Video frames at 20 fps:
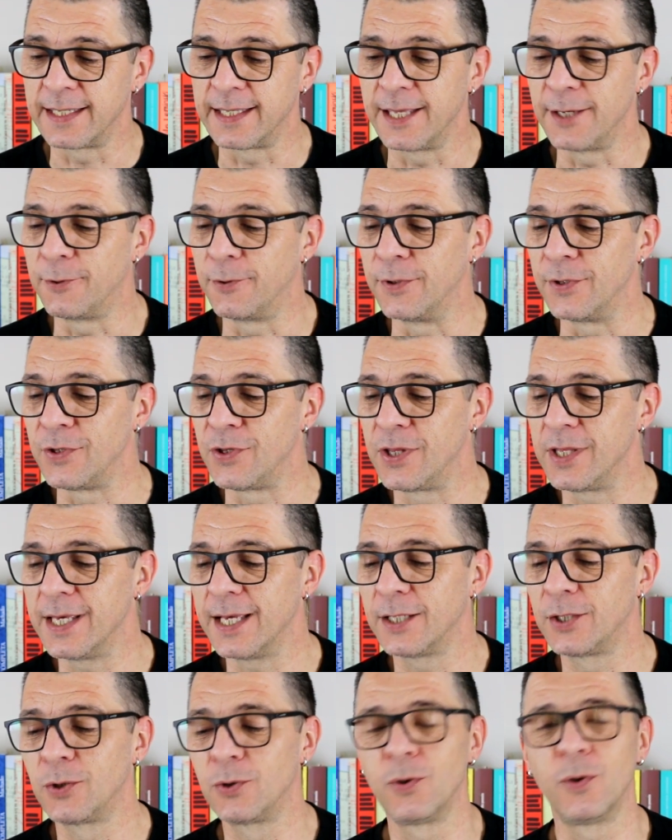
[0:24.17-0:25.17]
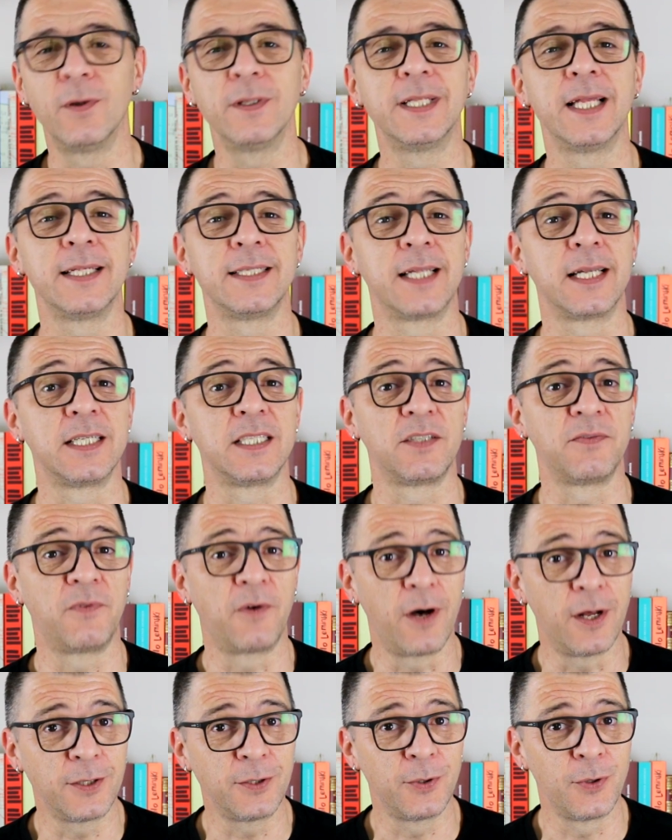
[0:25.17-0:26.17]
que curtia todas as
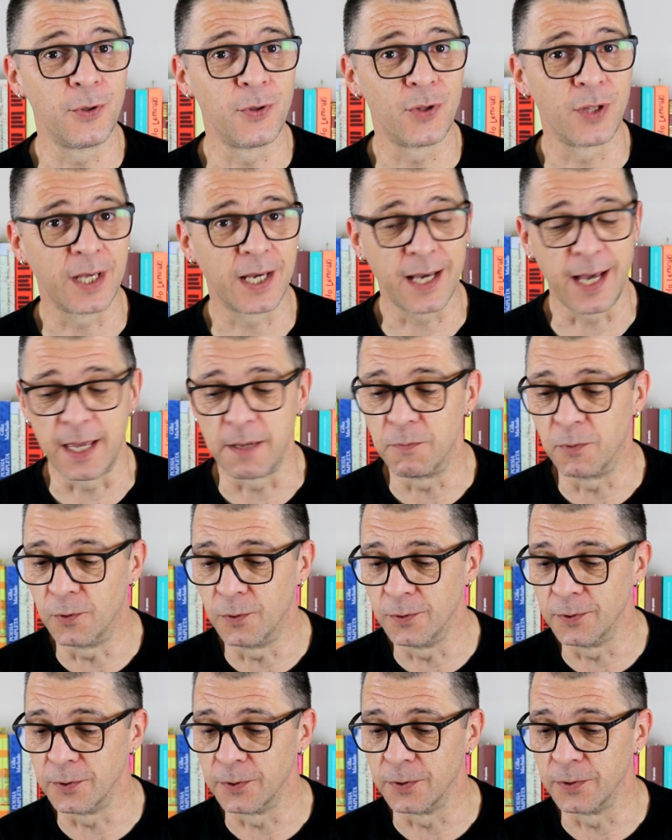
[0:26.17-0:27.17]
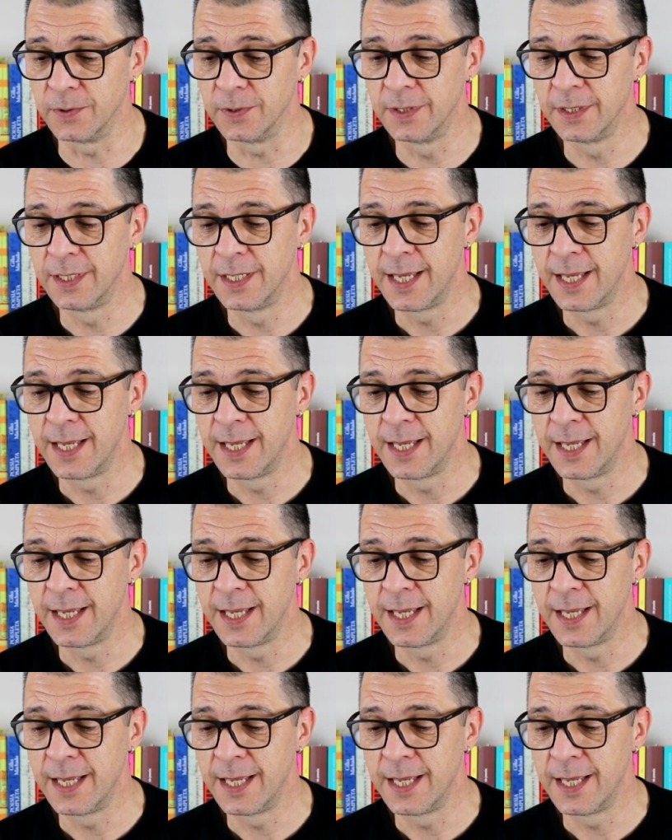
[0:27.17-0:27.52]
fotos de Raimundo,